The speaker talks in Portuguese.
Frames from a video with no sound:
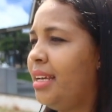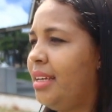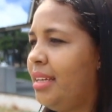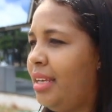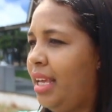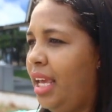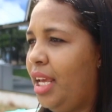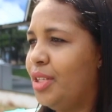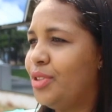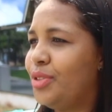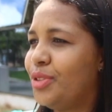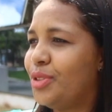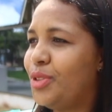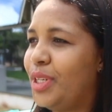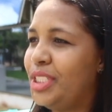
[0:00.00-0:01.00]
também.
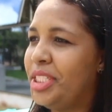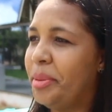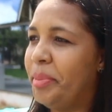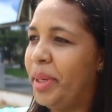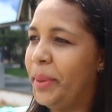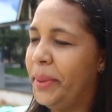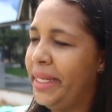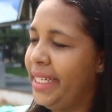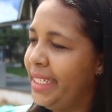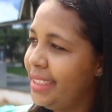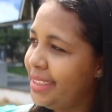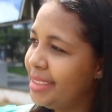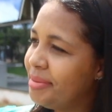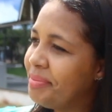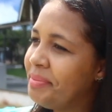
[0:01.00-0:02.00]
Isso, sou a tia
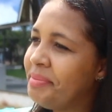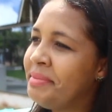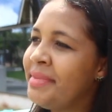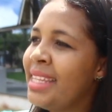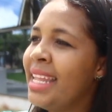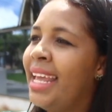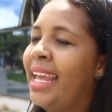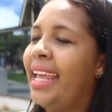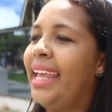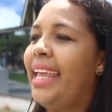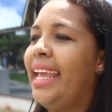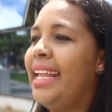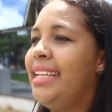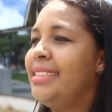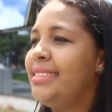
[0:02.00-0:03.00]
Paulinha.
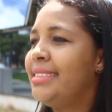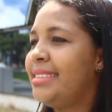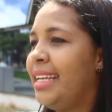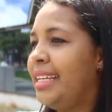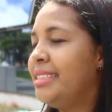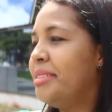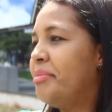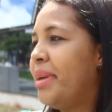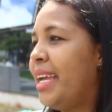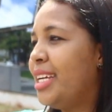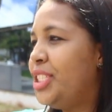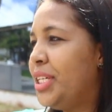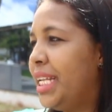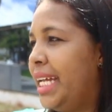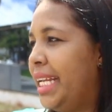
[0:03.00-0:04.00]
E eles têm também
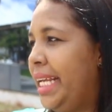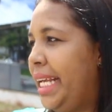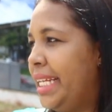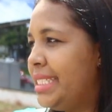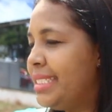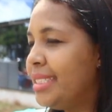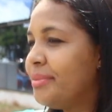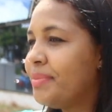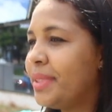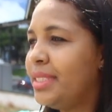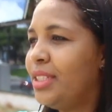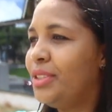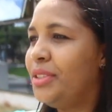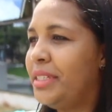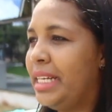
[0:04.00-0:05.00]
a tia Larissa, a
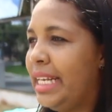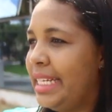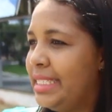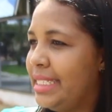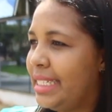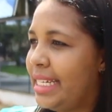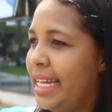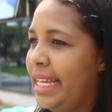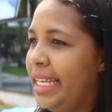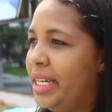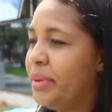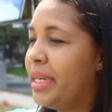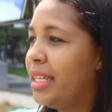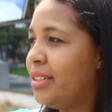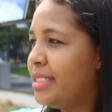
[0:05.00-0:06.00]
doutora Larissa
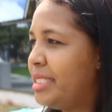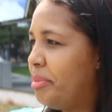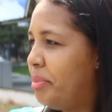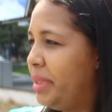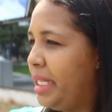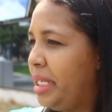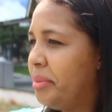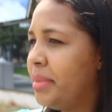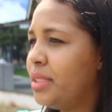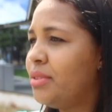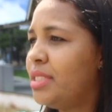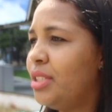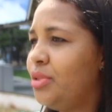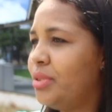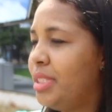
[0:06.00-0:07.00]
Carrião, que é nossa prima,
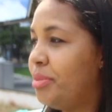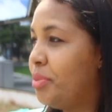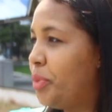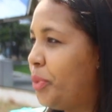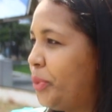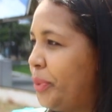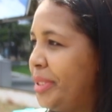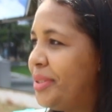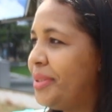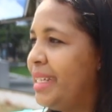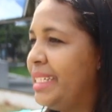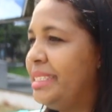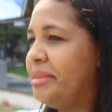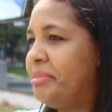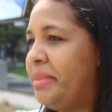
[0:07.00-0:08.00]
nos ajuda muito
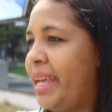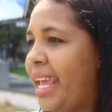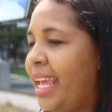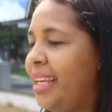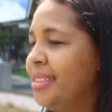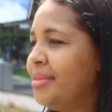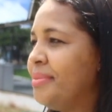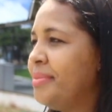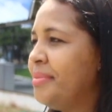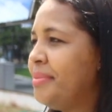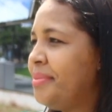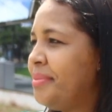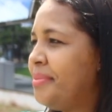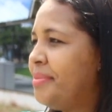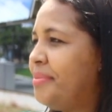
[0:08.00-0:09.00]
lá também.
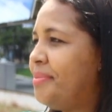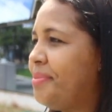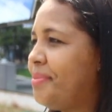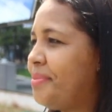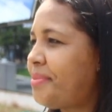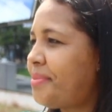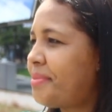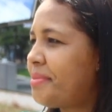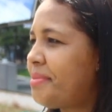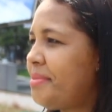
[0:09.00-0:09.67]
O